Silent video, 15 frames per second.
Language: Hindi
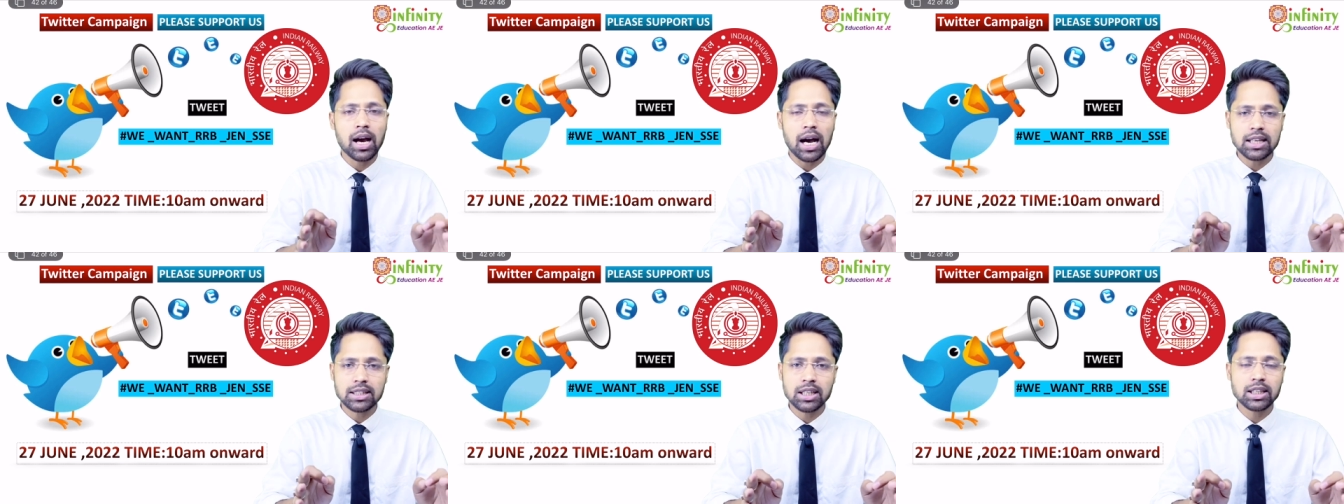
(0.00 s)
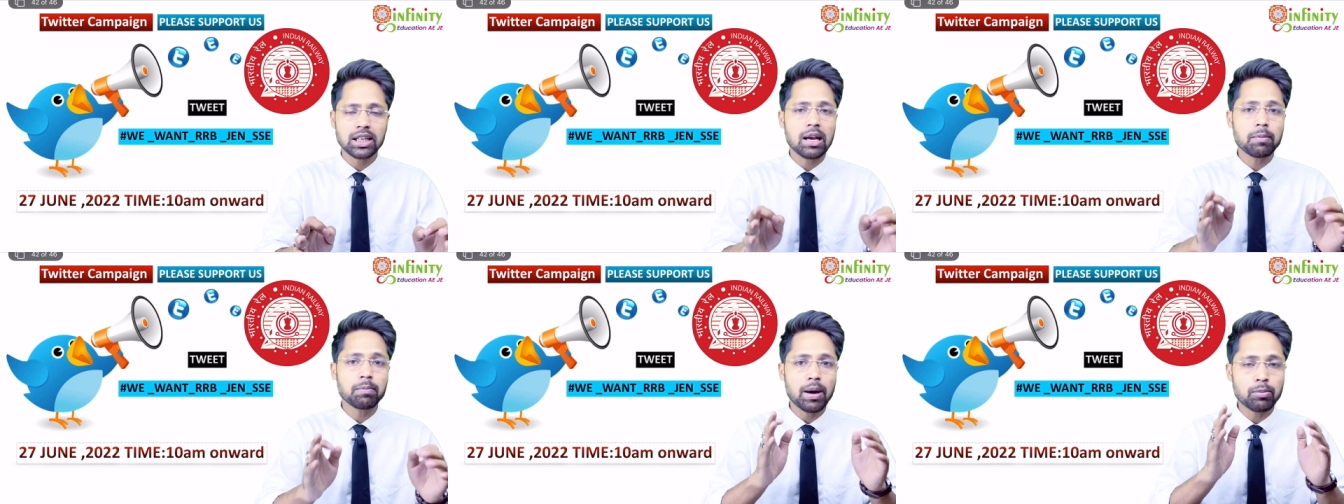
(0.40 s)
आज के
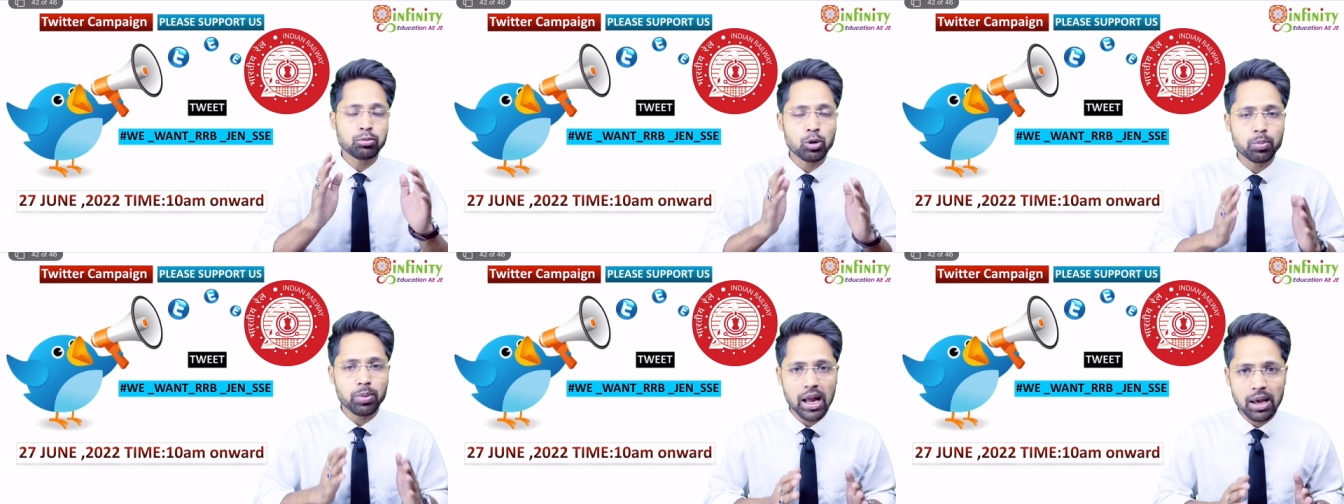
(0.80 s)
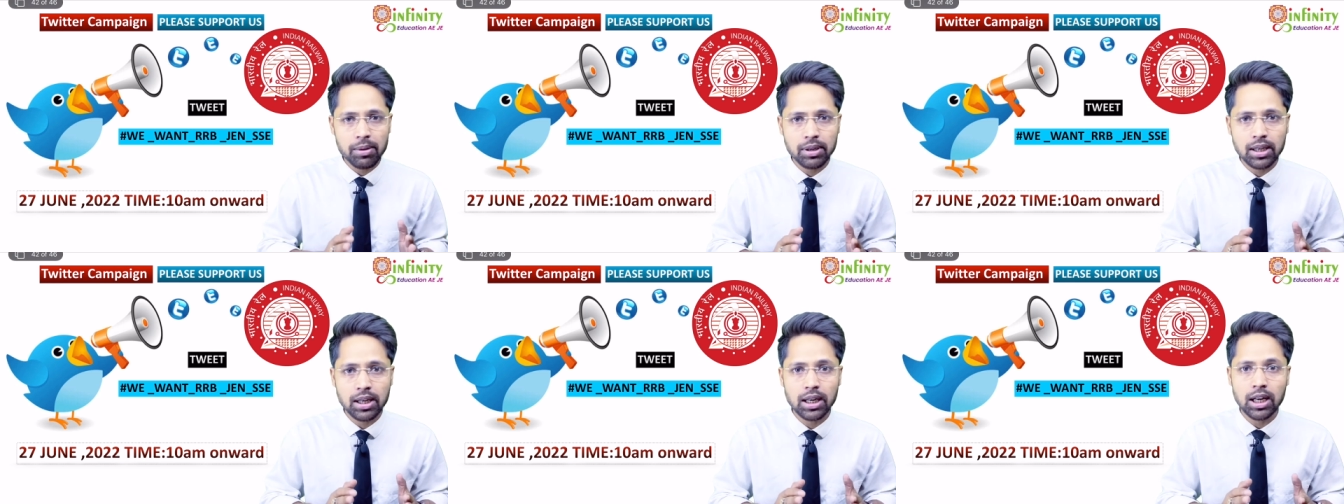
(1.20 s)
टाइम पे आपको पढ़ाई
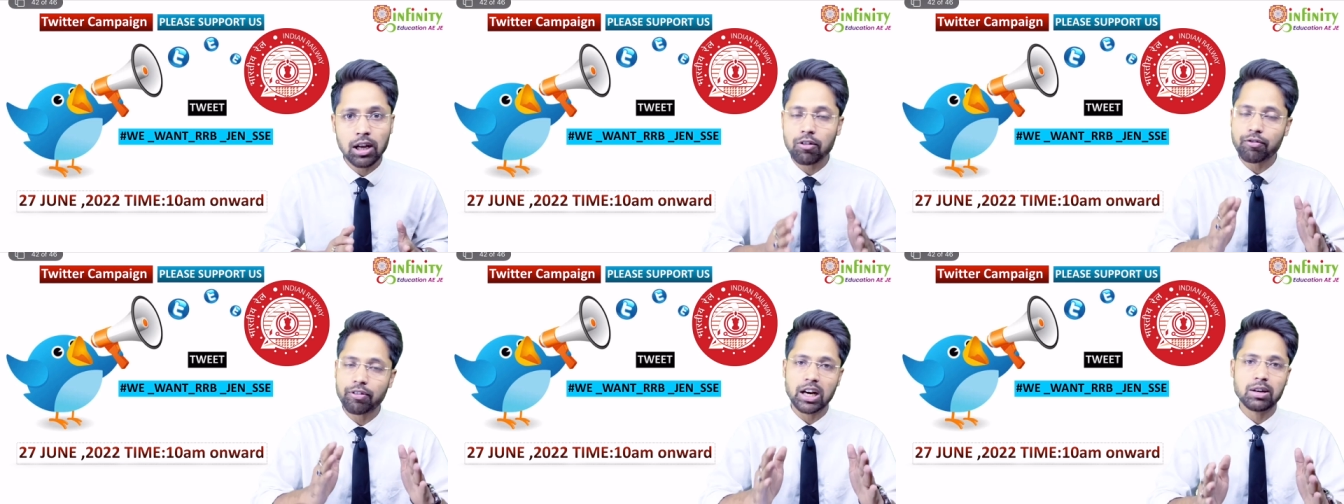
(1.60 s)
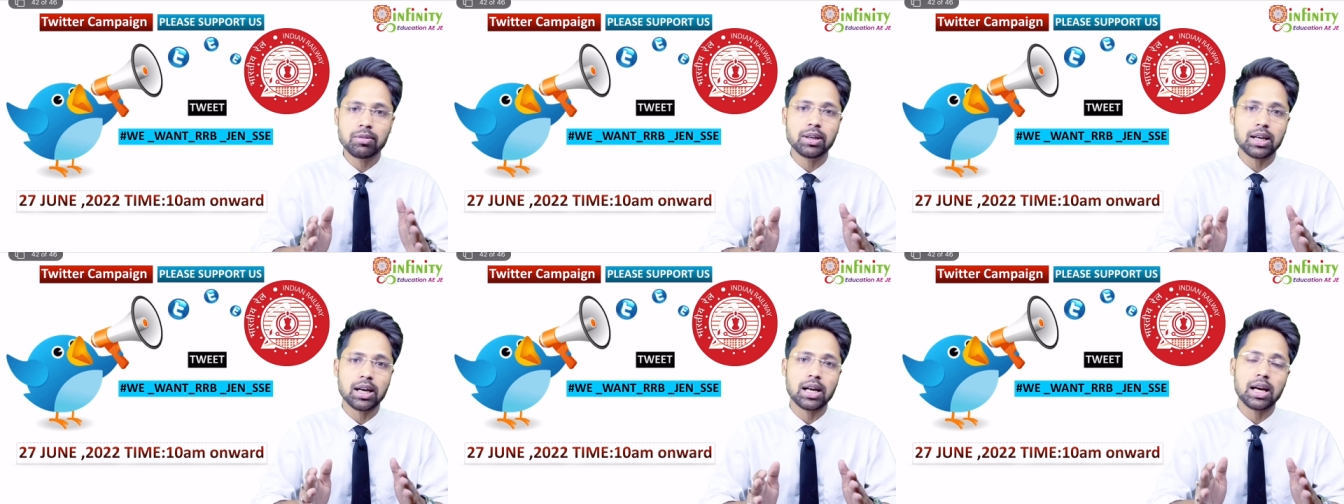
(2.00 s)
भी करना और फाइट
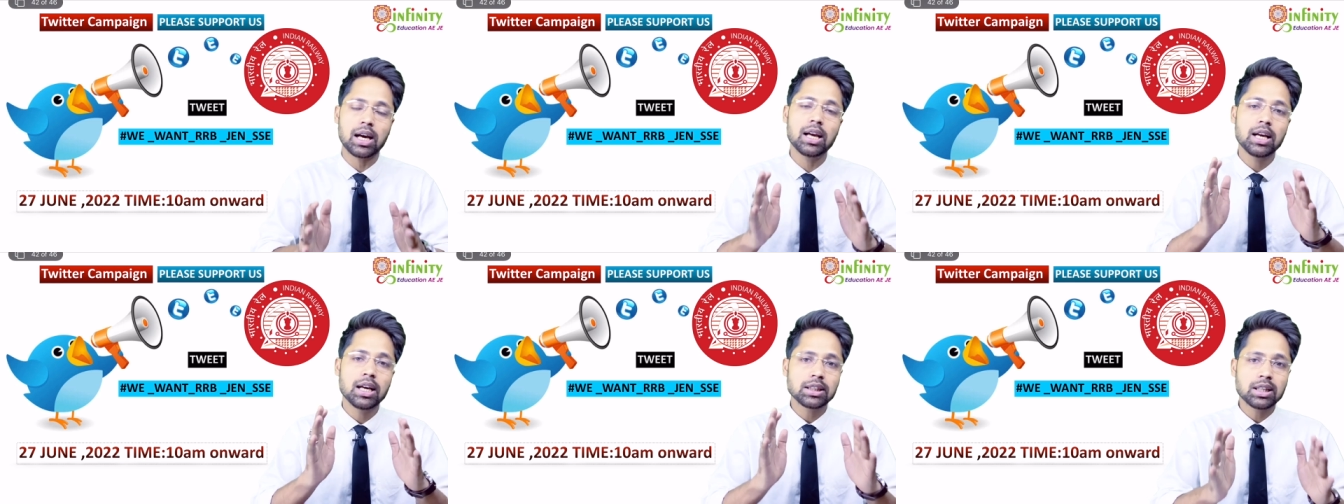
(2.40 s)
भी करना